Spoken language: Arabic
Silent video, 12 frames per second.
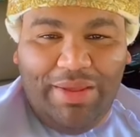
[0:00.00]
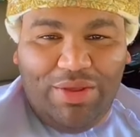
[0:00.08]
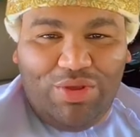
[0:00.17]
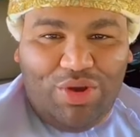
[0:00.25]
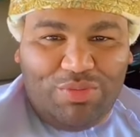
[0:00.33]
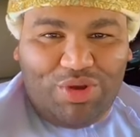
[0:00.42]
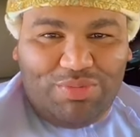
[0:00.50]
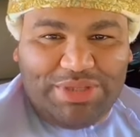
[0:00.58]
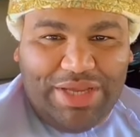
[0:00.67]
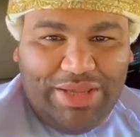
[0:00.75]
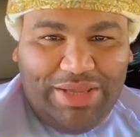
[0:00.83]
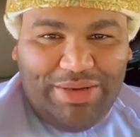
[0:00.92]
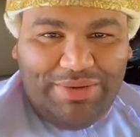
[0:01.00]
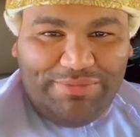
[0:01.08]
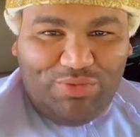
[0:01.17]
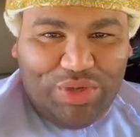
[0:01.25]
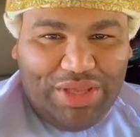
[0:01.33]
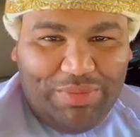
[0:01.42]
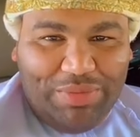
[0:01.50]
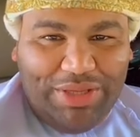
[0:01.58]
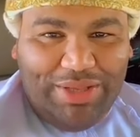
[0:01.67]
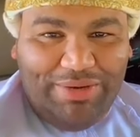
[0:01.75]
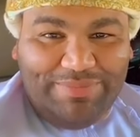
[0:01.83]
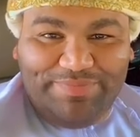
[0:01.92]
يومكم سعيد
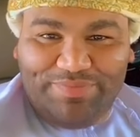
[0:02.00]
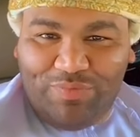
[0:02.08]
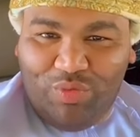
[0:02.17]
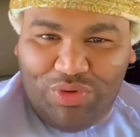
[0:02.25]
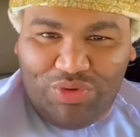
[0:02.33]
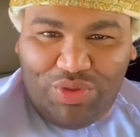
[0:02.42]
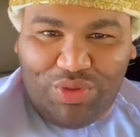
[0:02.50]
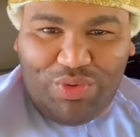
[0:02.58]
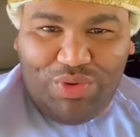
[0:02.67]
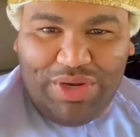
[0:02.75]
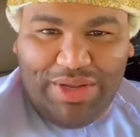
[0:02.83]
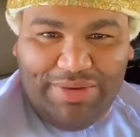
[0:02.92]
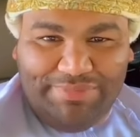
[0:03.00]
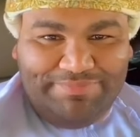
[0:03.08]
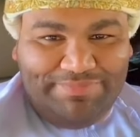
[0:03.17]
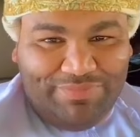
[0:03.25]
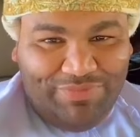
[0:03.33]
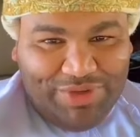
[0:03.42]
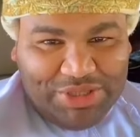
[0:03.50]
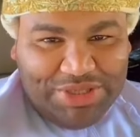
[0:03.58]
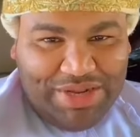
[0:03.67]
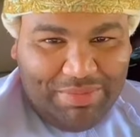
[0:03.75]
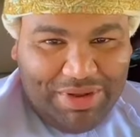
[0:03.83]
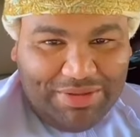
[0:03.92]
وجميل وانتظرونا في
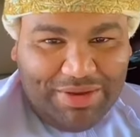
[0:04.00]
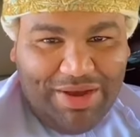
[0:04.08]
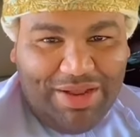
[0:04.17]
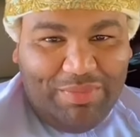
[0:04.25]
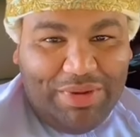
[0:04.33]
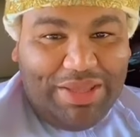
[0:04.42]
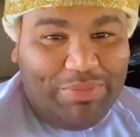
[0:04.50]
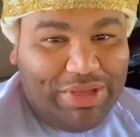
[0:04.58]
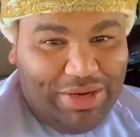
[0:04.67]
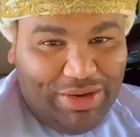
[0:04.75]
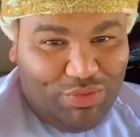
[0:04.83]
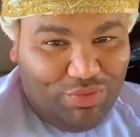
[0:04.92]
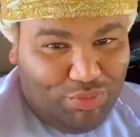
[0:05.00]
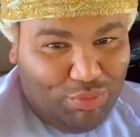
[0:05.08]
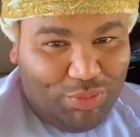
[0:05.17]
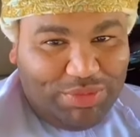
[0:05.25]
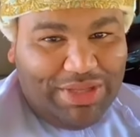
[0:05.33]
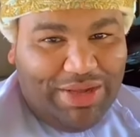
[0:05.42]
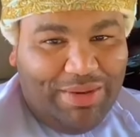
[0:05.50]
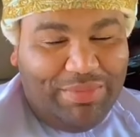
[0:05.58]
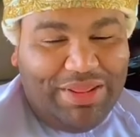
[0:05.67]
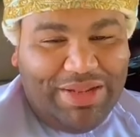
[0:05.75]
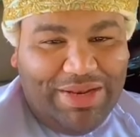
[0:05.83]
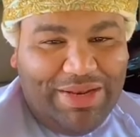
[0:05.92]
سنابات قادمة جميلة وممتعة
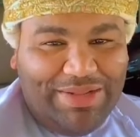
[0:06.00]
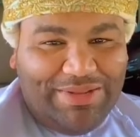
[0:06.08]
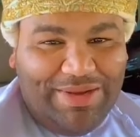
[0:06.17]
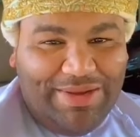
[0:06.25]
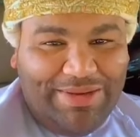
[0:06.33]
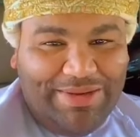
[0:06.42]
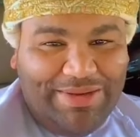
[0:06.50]
بإذن الله تعالى